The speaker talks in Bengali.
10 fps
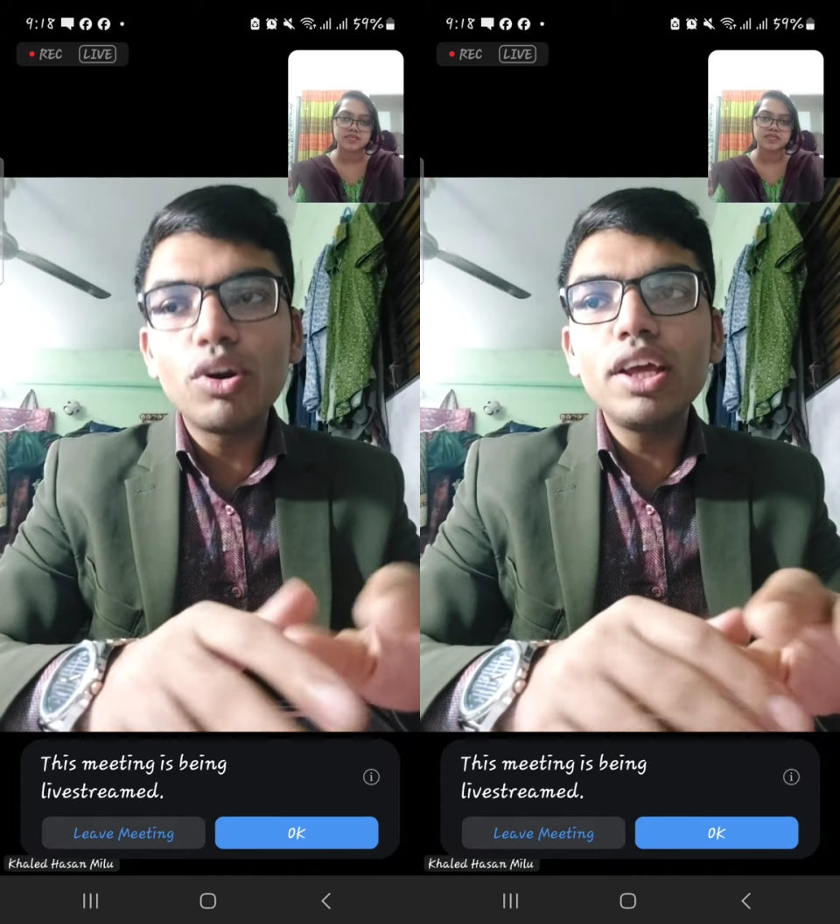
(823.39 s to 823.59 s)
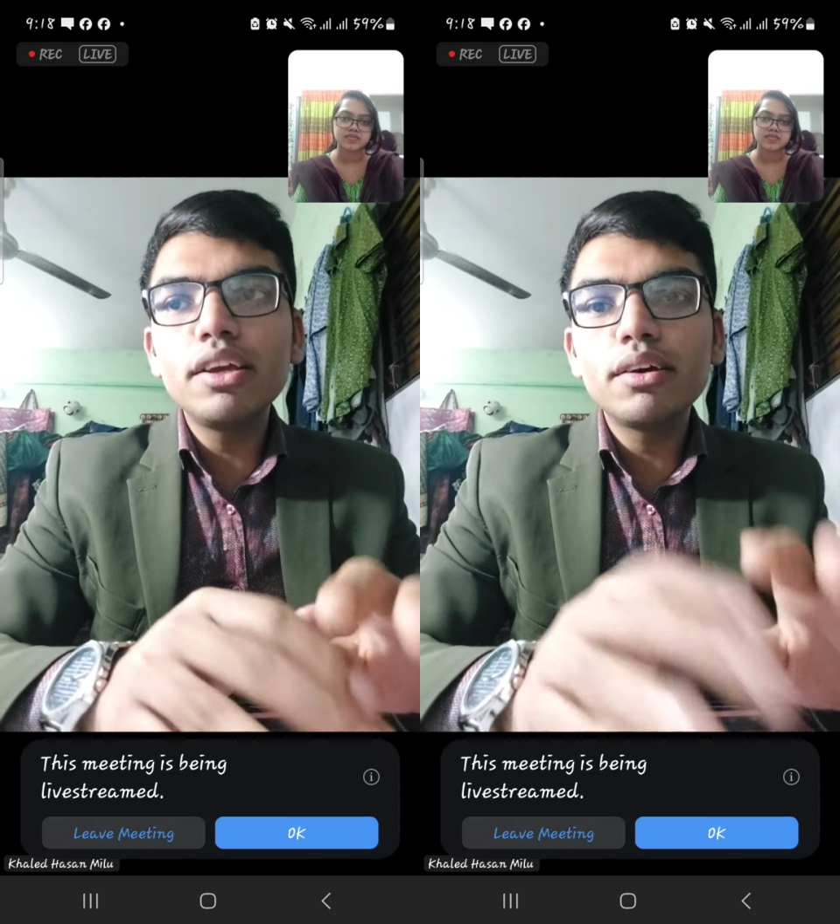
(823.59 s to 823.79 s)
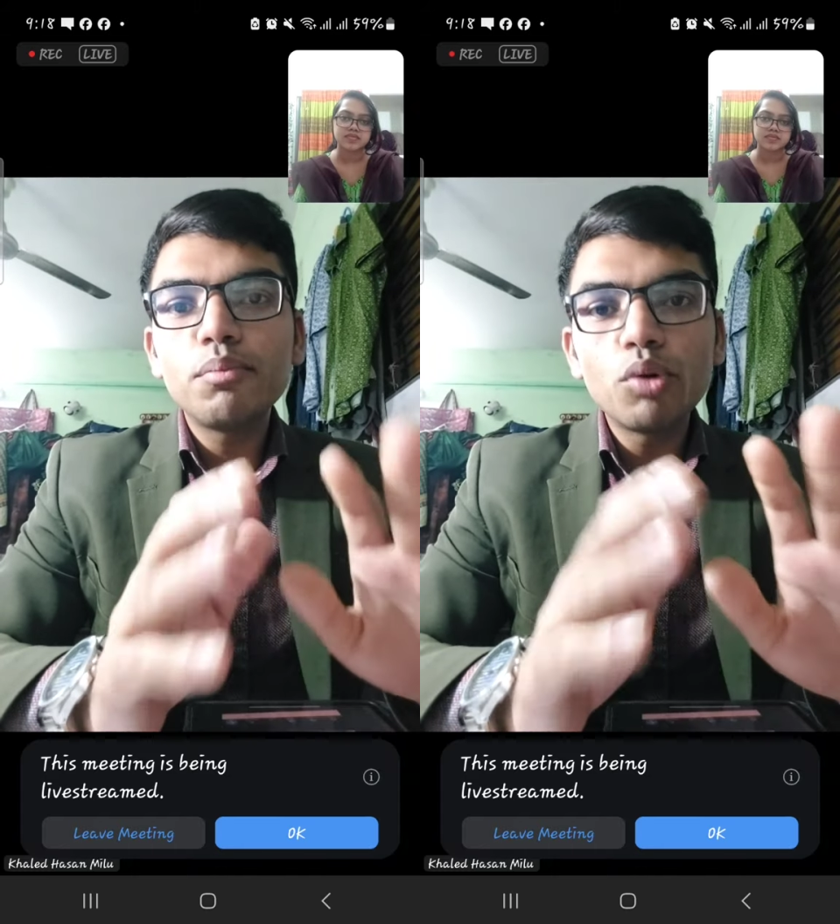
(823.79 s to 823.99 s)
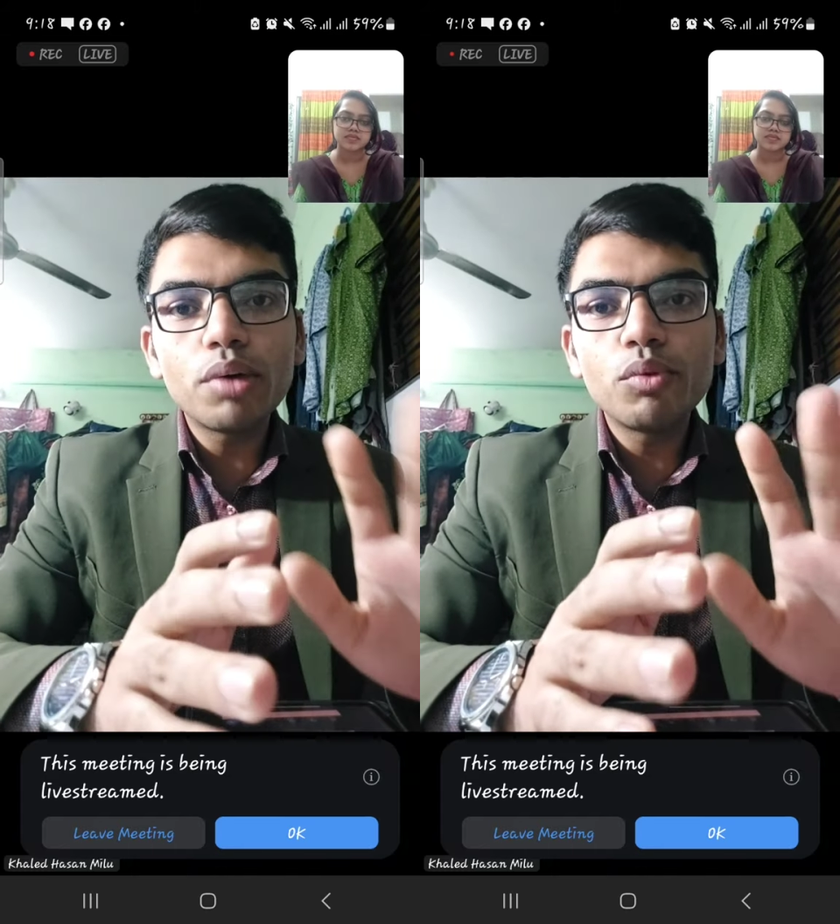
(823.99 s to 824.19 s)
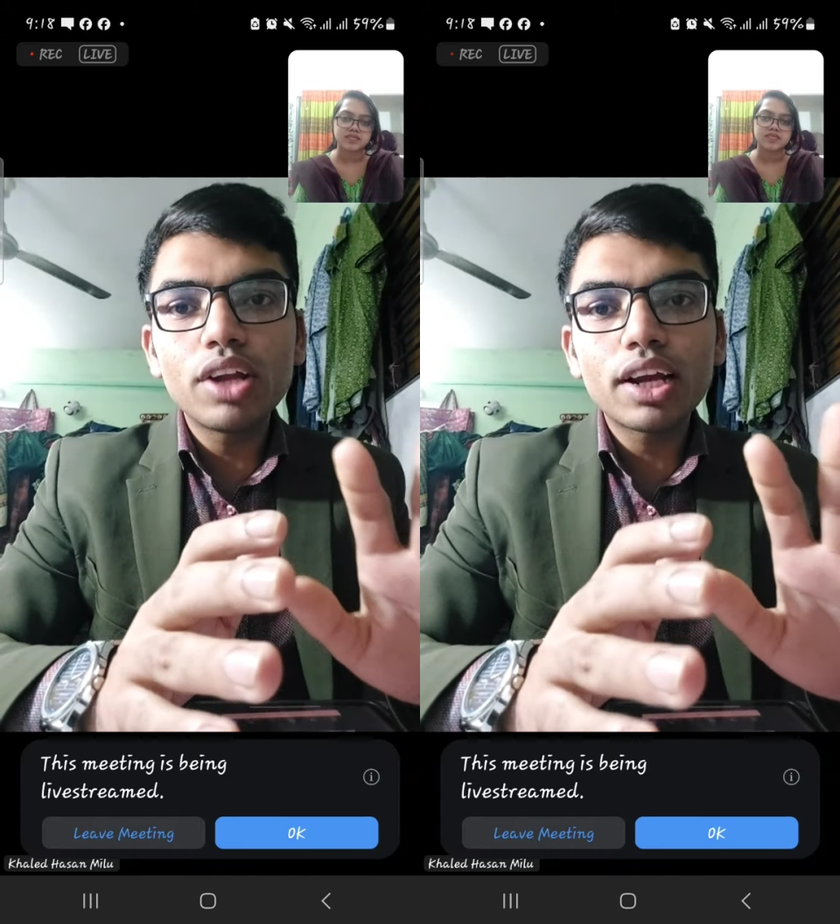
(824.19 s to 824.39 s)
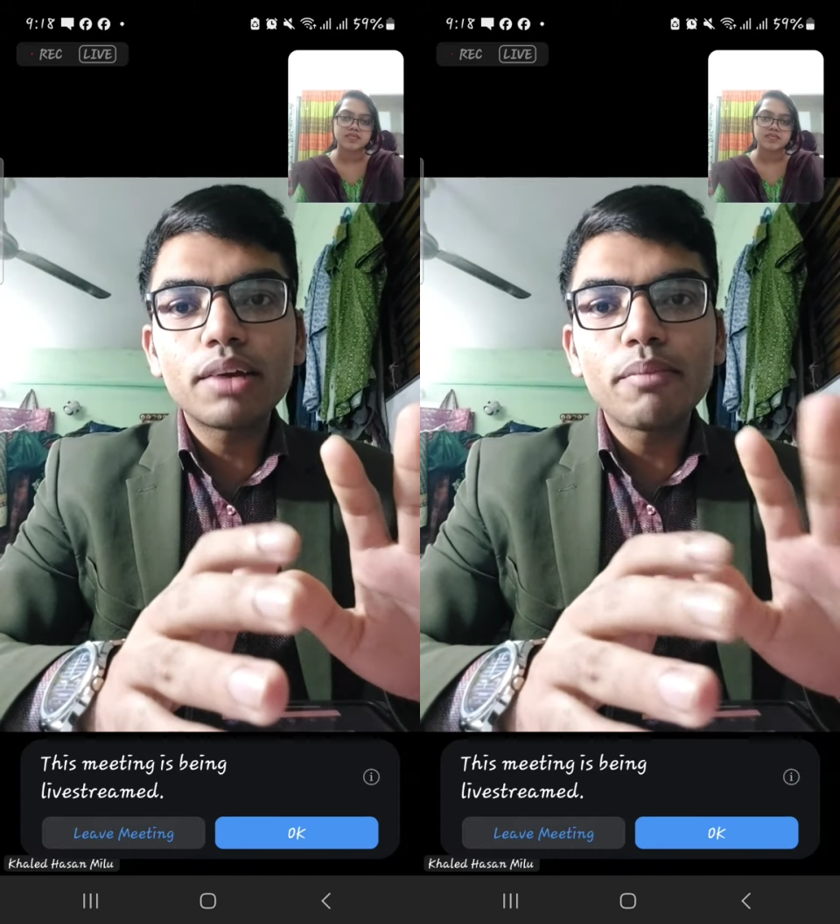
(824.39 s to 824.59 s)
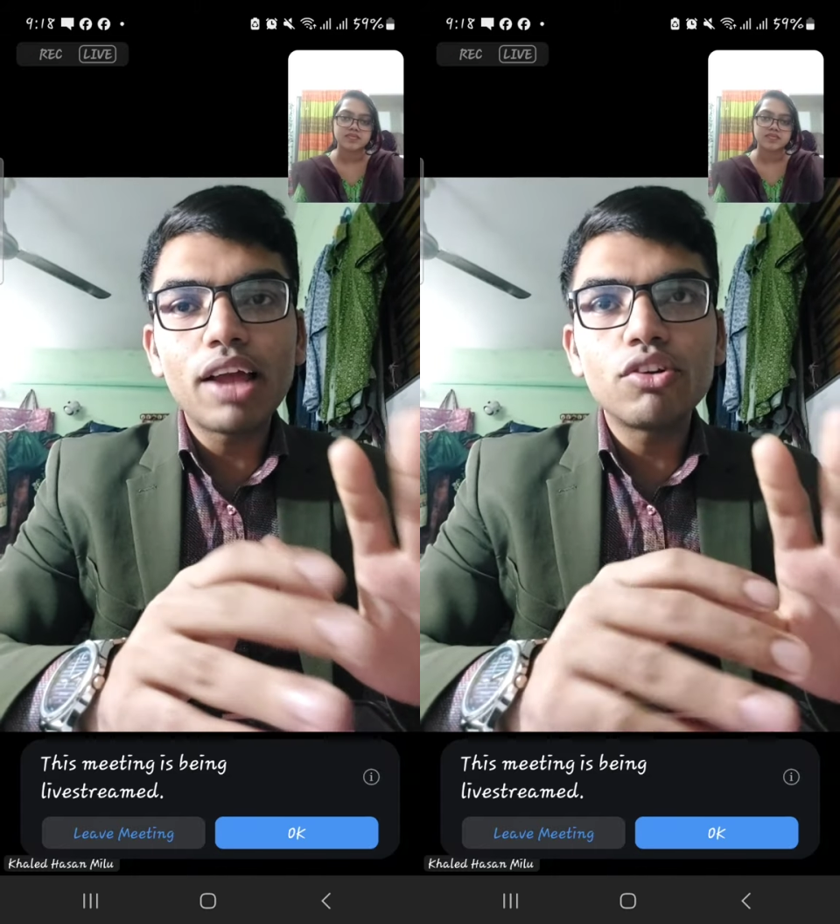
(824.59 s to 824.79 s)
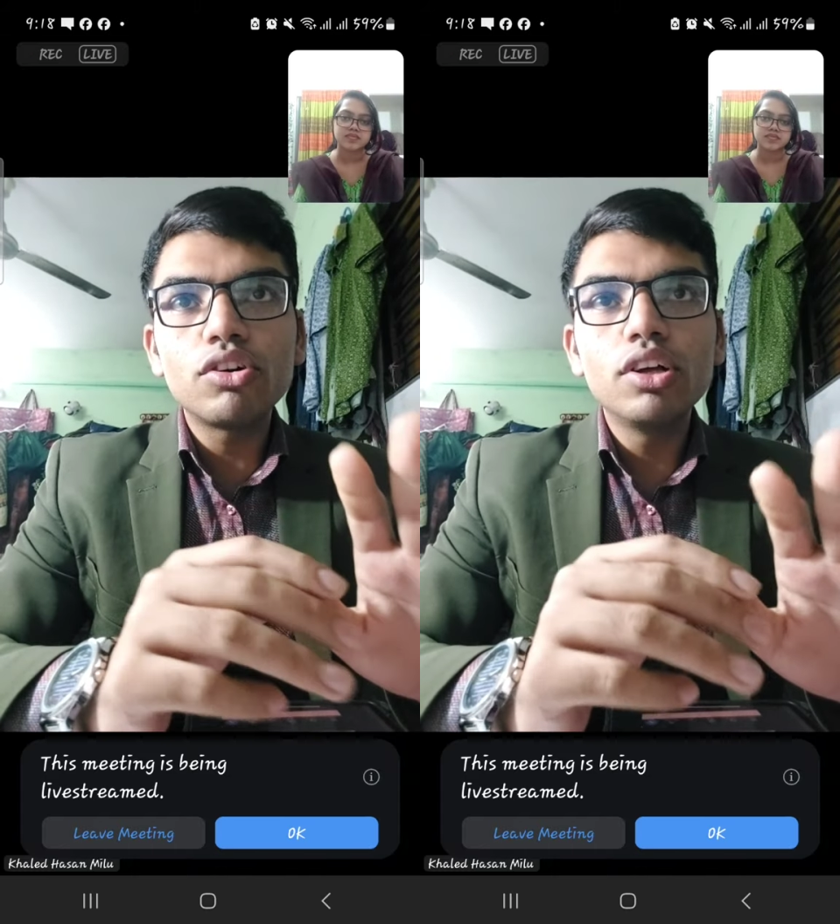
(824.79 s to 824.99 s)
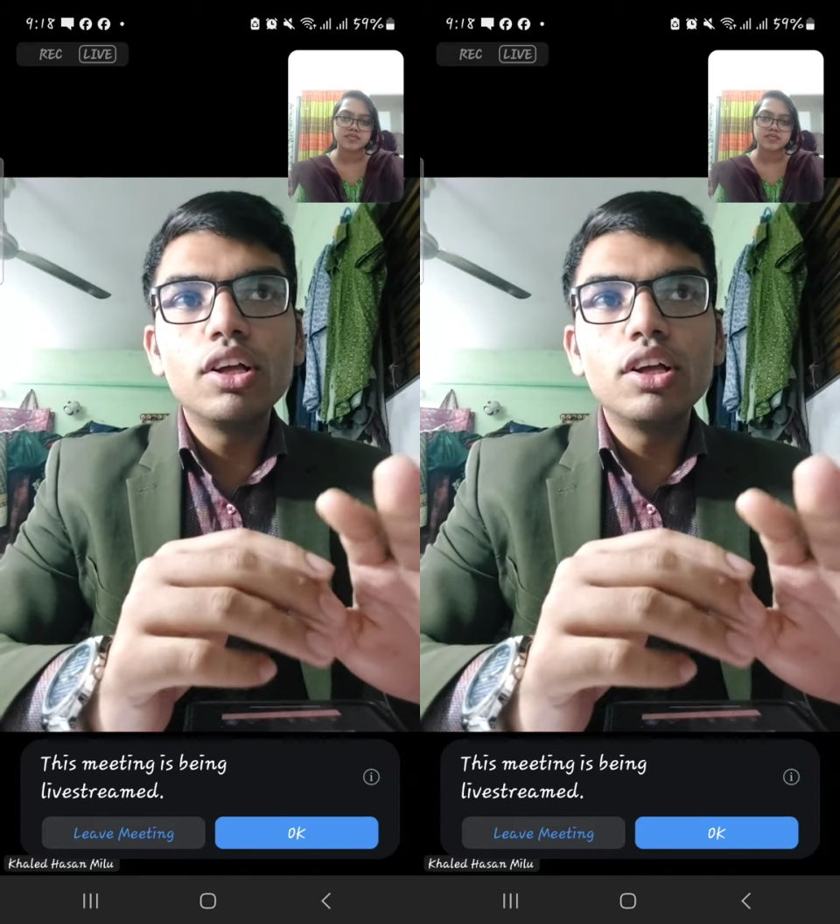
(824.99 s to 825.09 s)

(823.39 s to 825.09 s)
পড়লেই মোটামুটি একটা ভালো